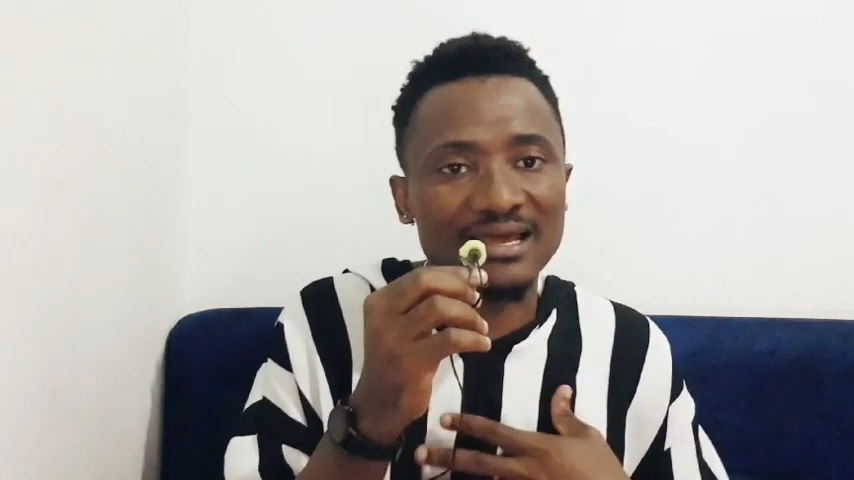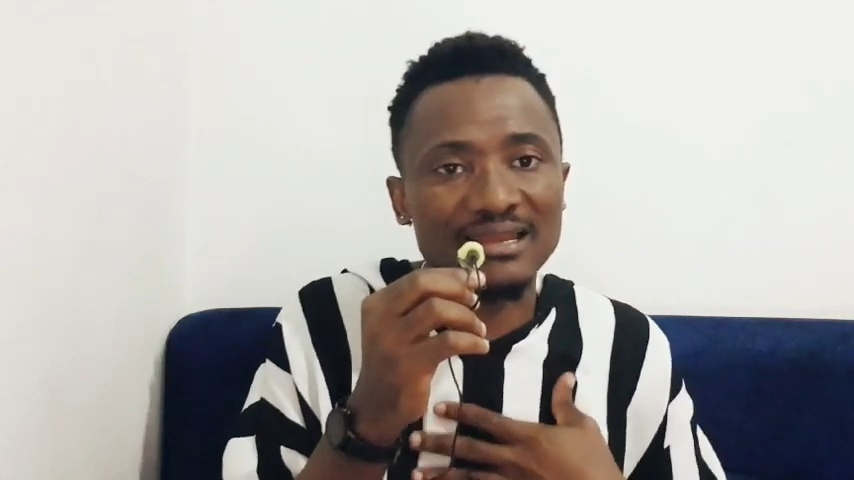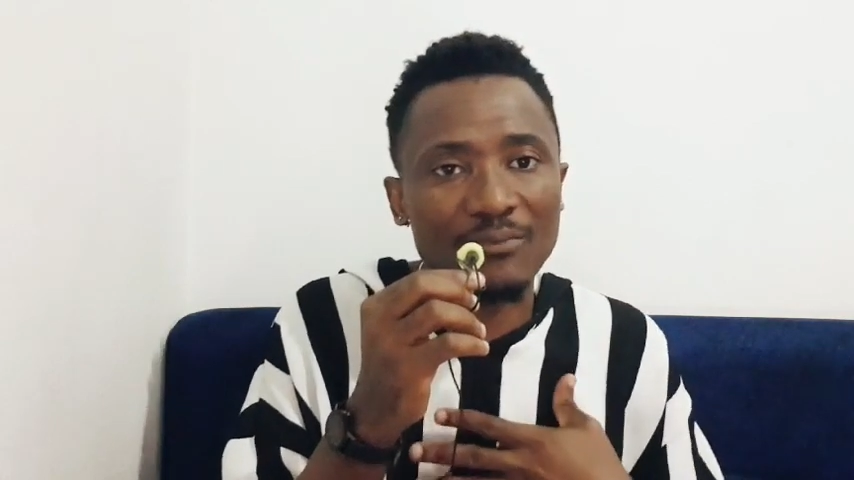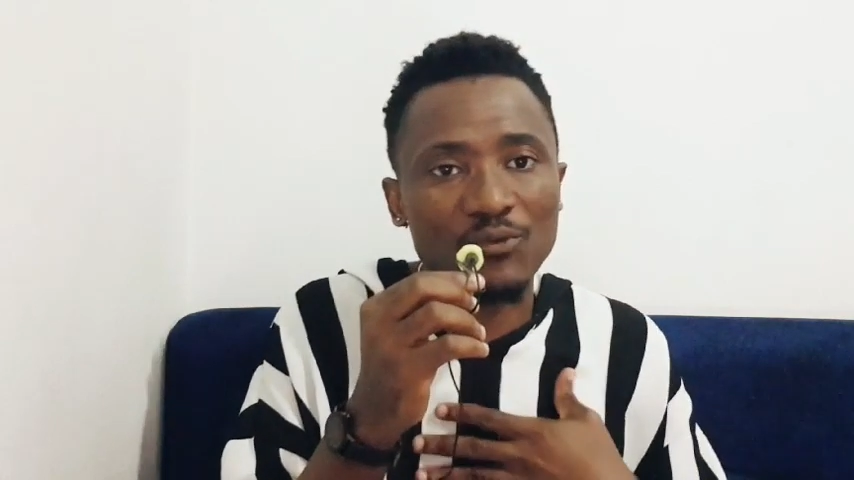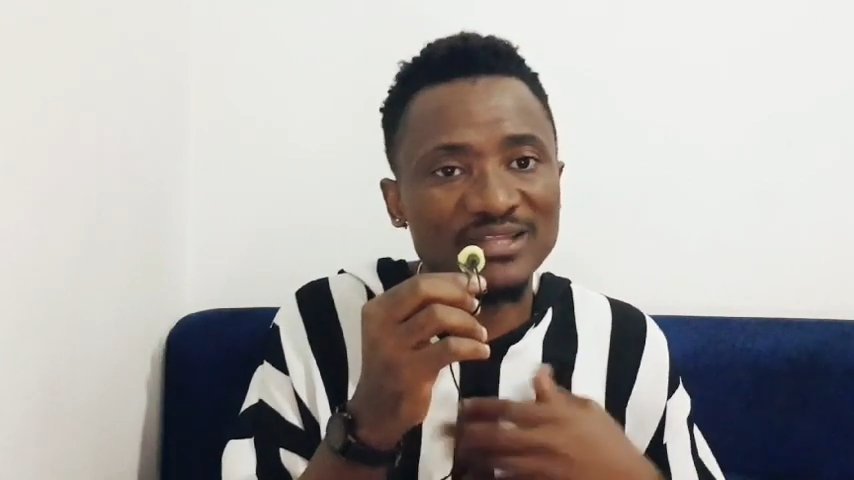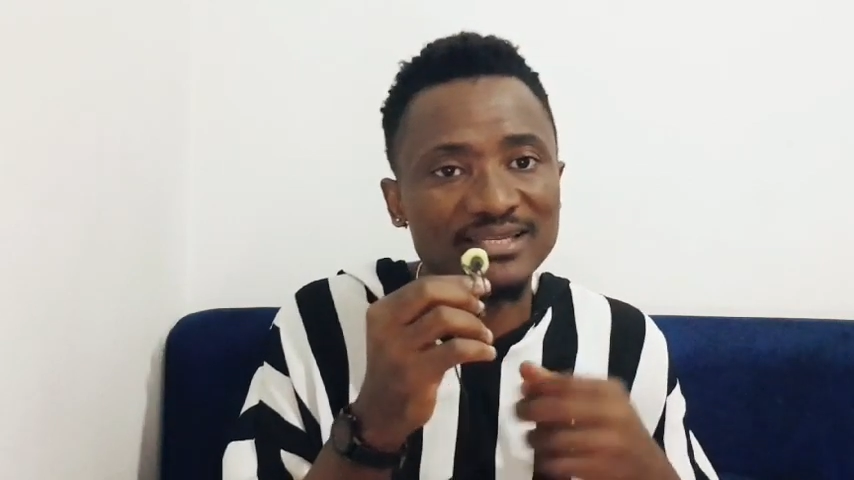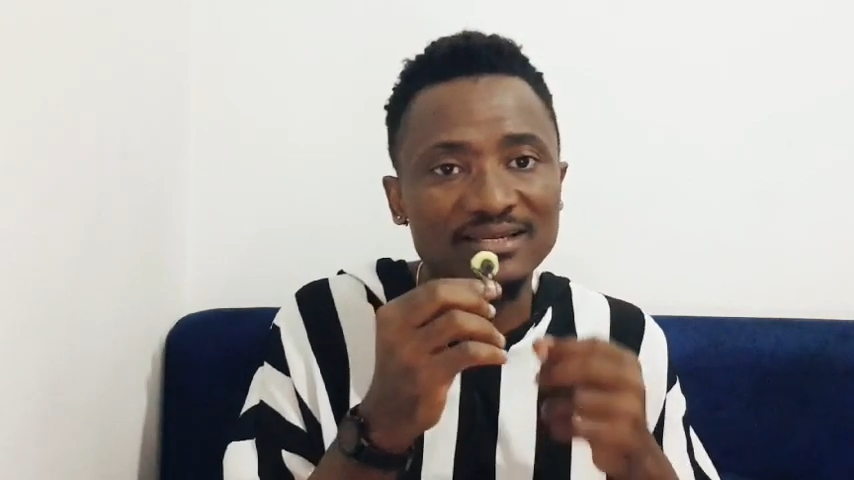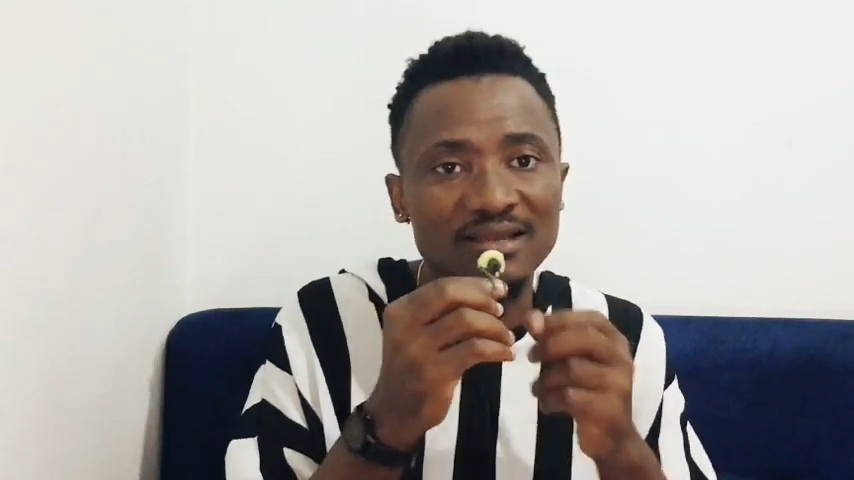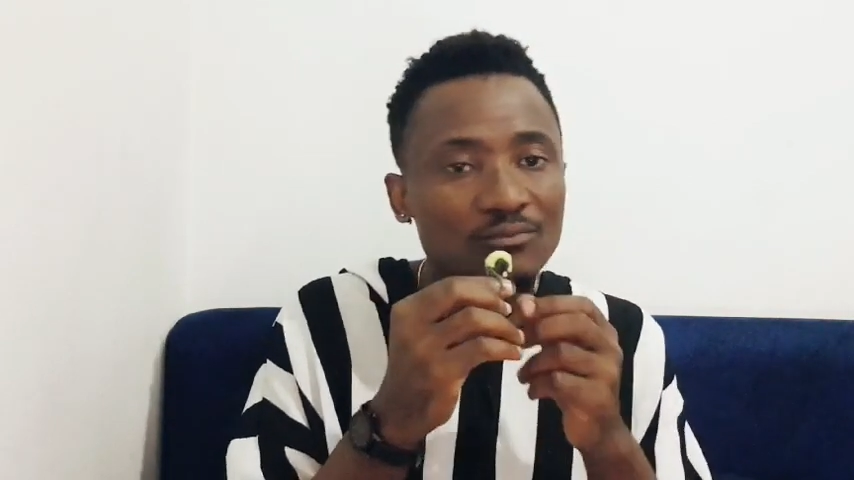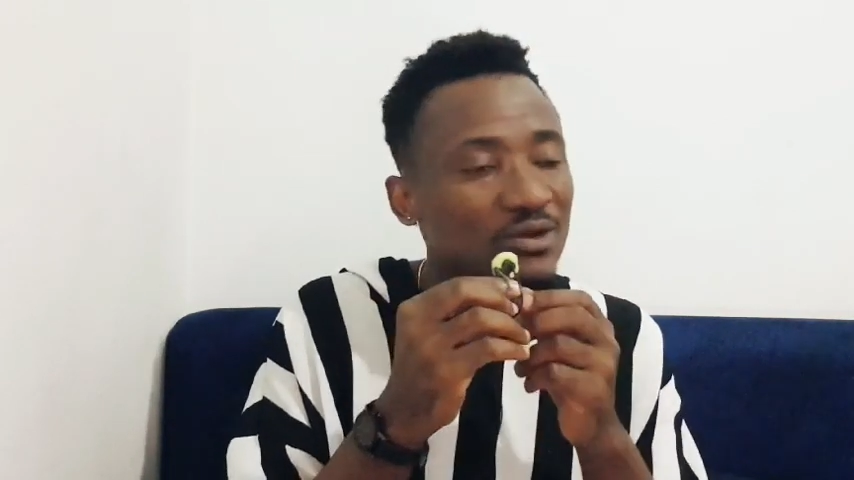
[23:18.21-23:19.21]
la
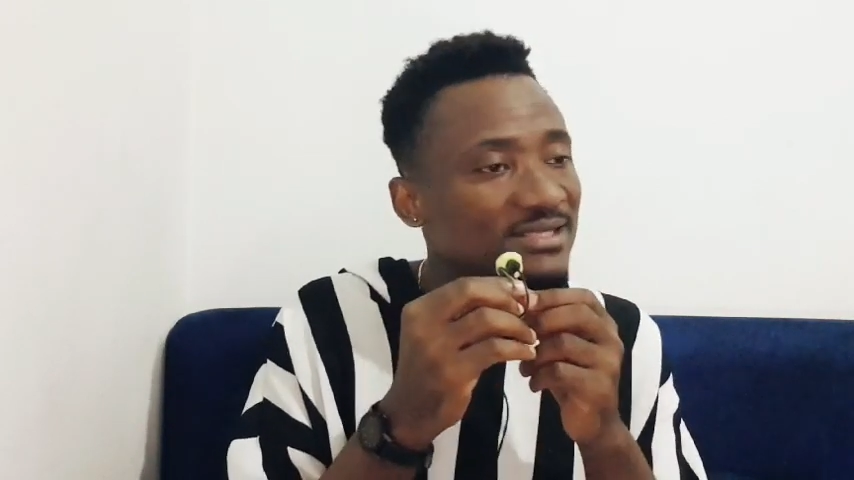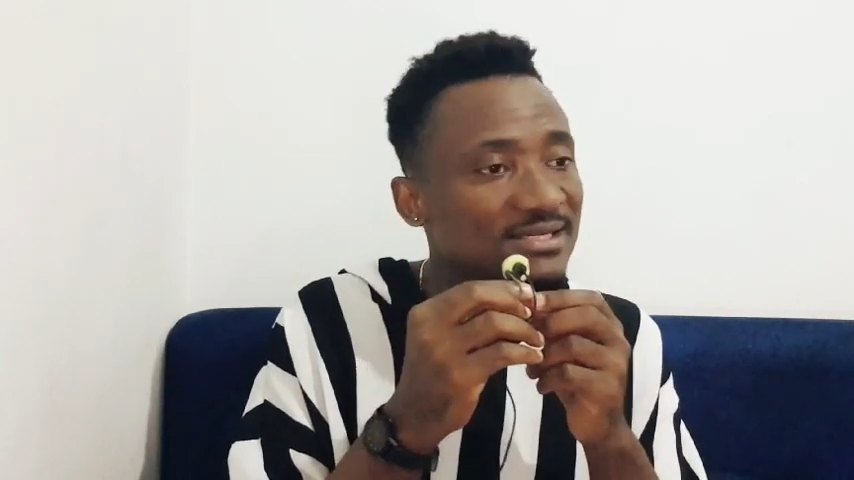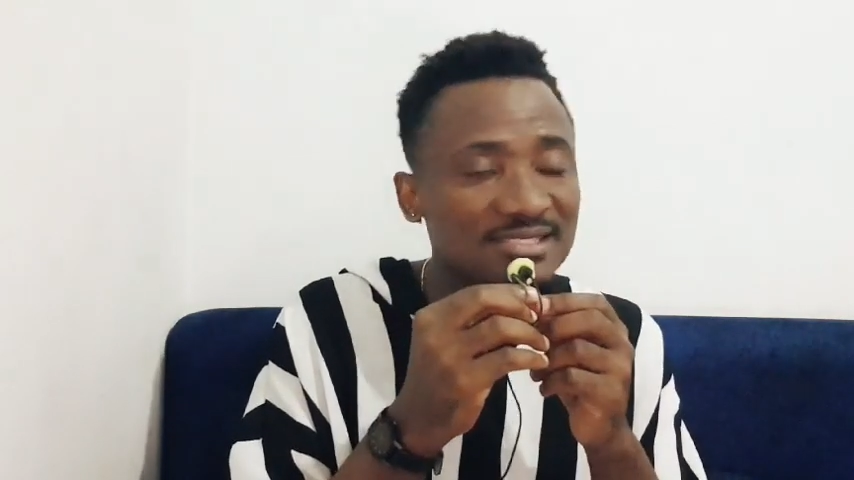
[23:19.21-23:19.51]
poitrine, la poitrine,